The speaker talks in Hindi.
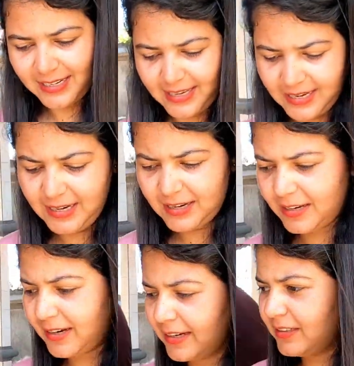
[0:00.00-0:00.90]
हैं इनके
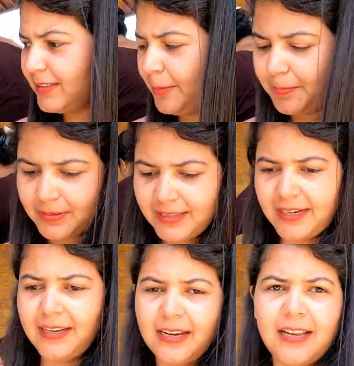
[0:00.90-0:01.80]
घर का टेम्पल
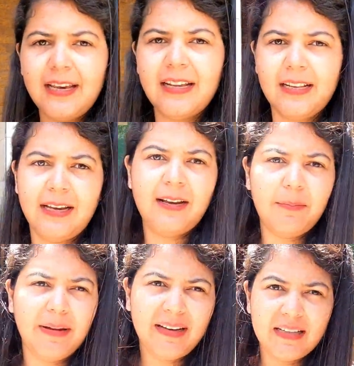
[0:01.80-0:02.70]
देखने के लिए कि इनके
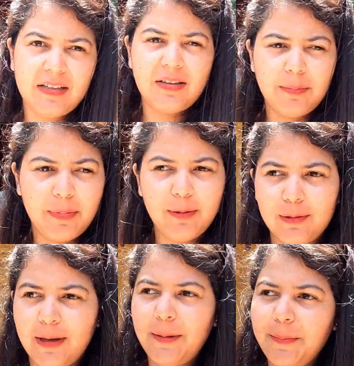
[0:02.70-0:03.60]
घर में कैसा टेम्पल
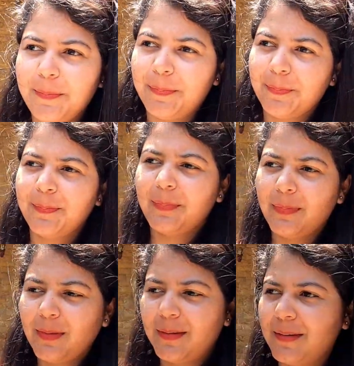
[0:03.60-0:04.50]
होता है
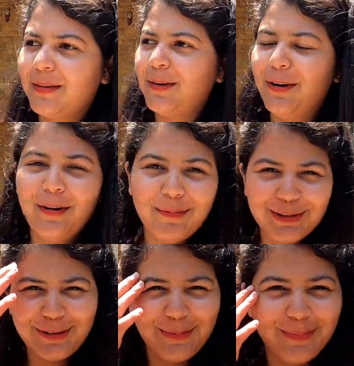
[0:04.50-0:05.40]
और
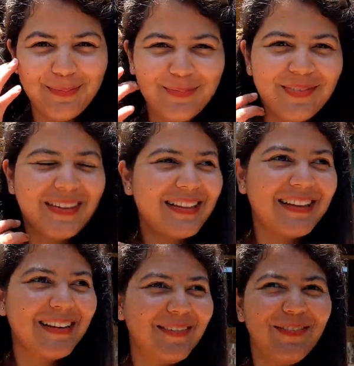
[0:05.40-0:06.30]
मुझे तो yes.
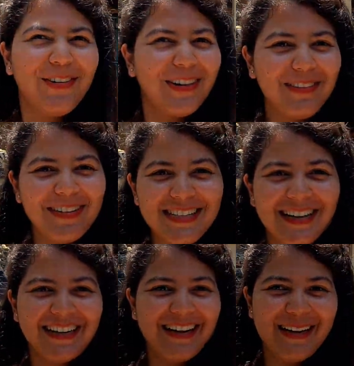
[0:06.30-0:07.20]
तो बहुत ही
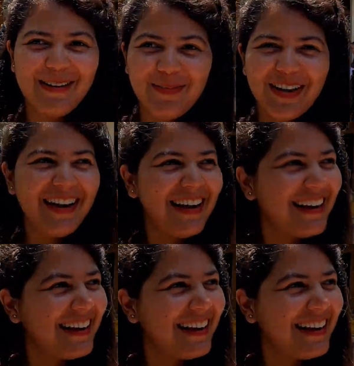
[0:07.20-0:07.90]
मज़ा आ रहा है यहाँ पे